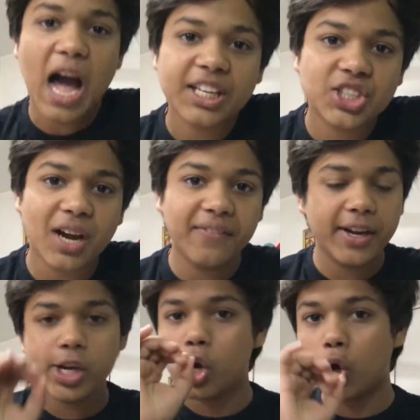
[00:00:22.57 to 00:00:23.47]
आज का
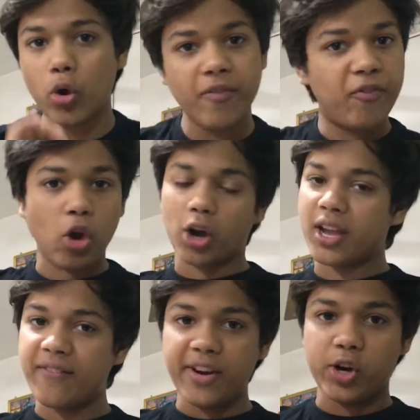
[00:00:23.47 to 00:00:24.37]
वीडियो कोई
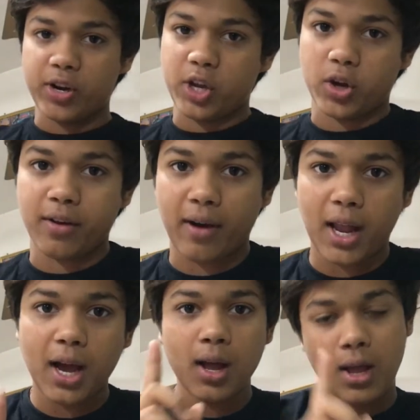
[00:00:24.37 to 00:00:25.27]
ब्लॉगिंग वीडियो नहीं होने
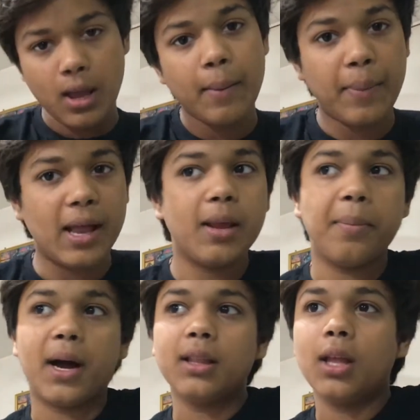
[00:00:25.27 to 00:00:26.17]
वाला पहली
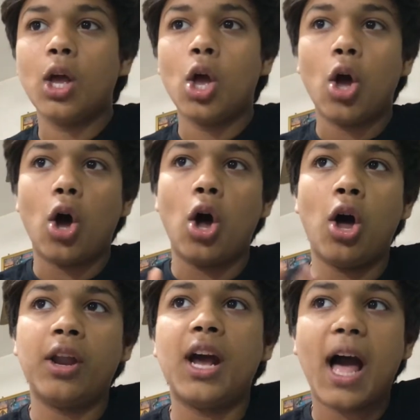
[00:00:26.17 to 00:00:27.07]
बात
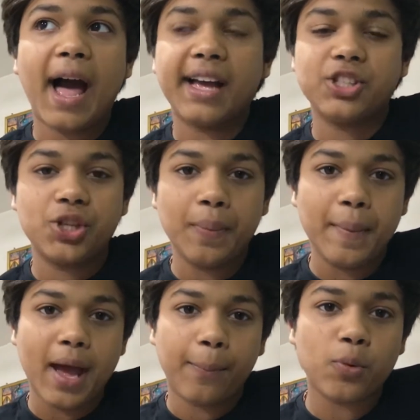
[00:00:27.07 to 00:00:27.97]
और आज
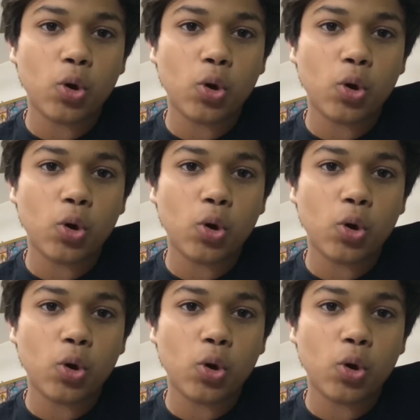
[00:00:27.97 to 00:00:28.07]
मैं आपको